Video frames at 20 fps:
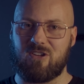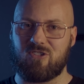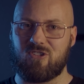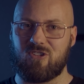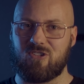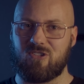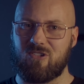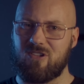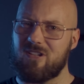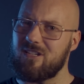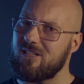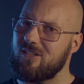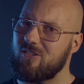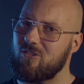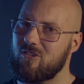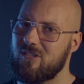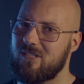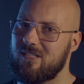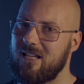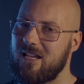czy to jest
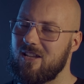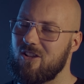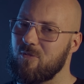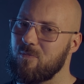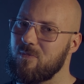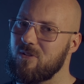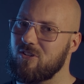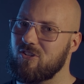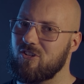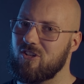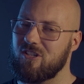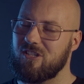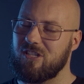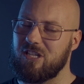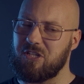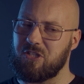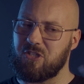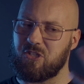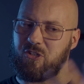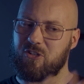ktoś znajomy, czy
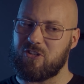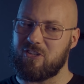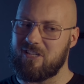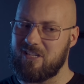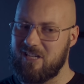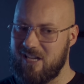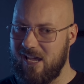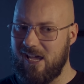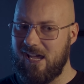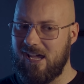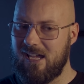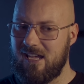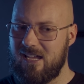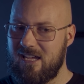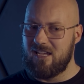też nie.